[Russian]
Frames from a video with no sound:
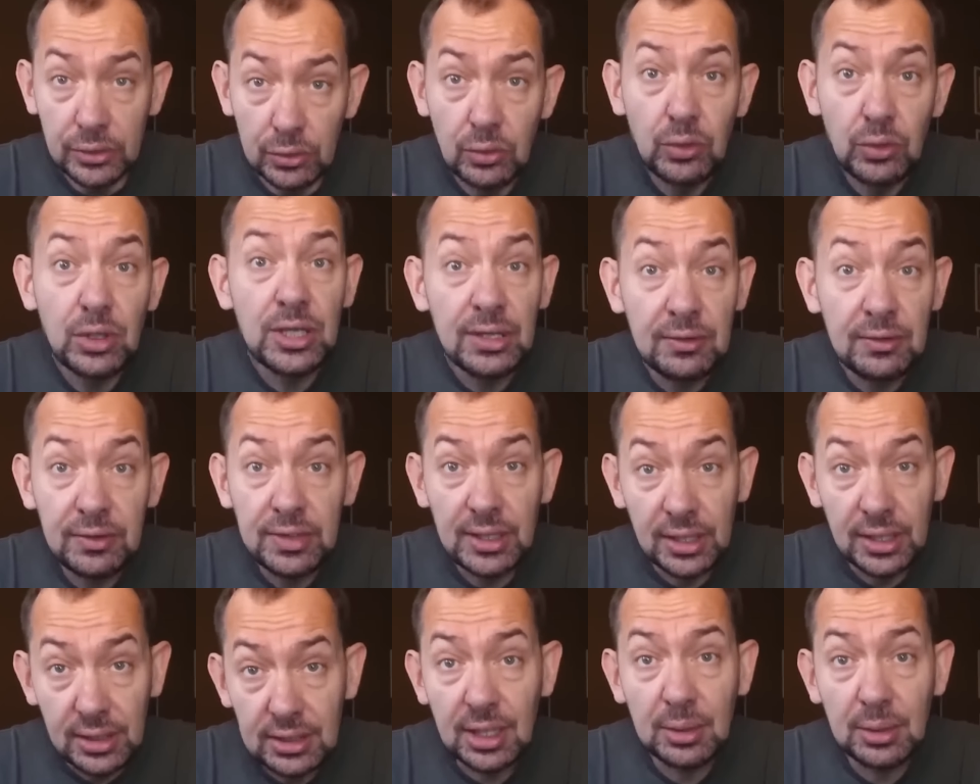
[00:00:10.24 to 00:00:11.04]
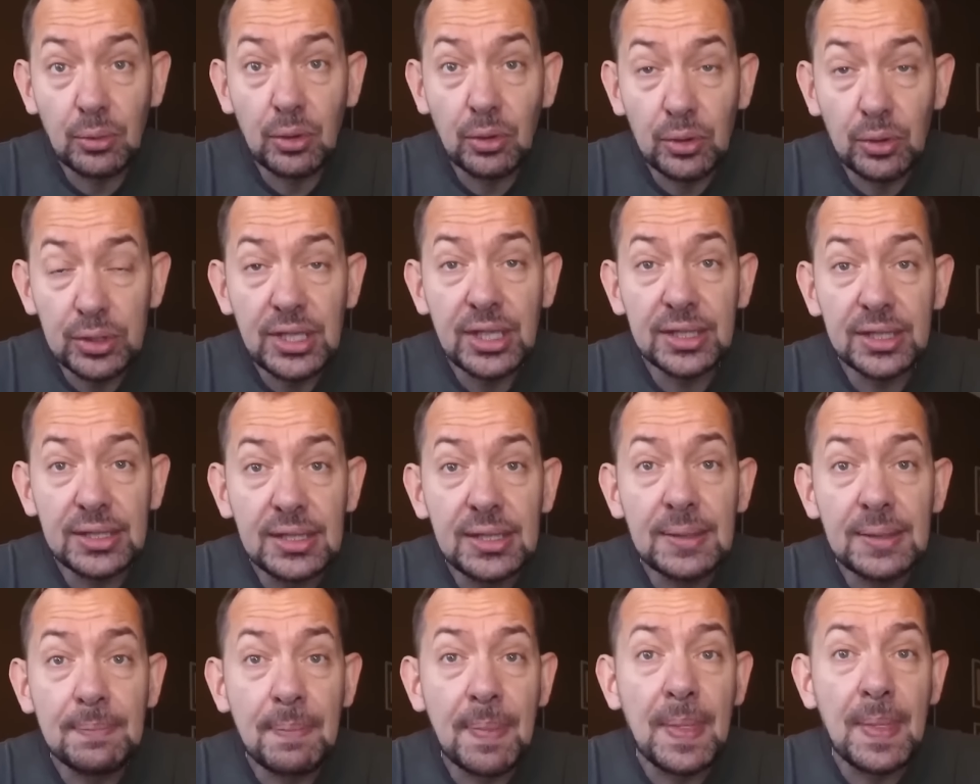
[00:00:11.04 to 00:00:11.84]
Но и в некотором роде
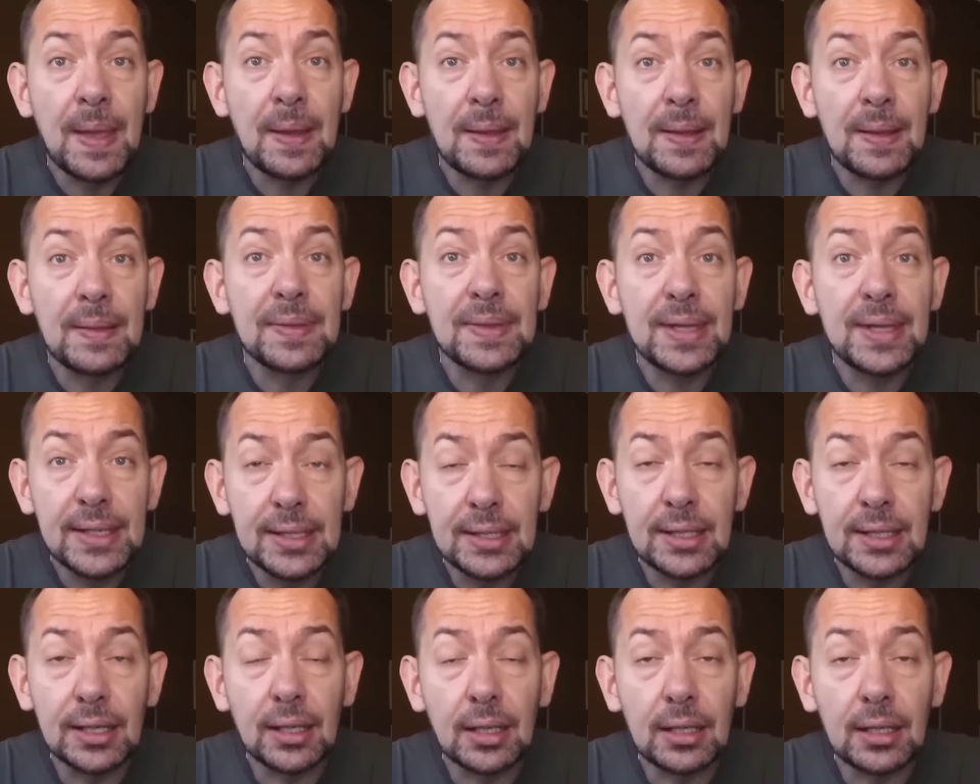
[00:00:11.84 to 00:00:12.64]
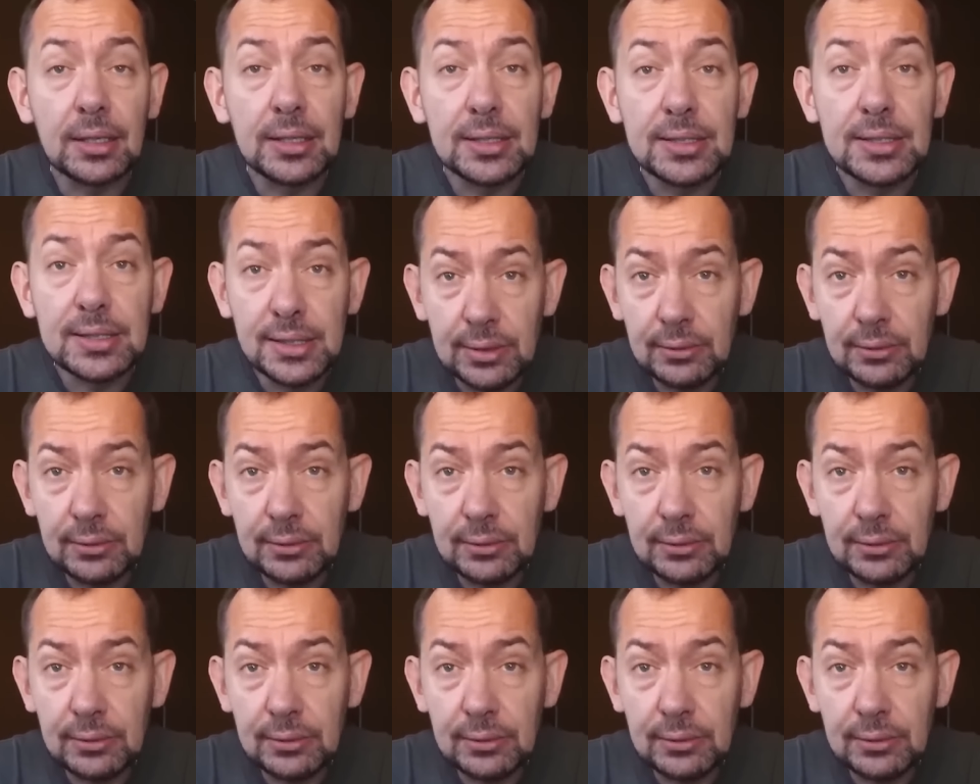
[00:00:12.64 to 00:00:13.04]
они а, доигрались.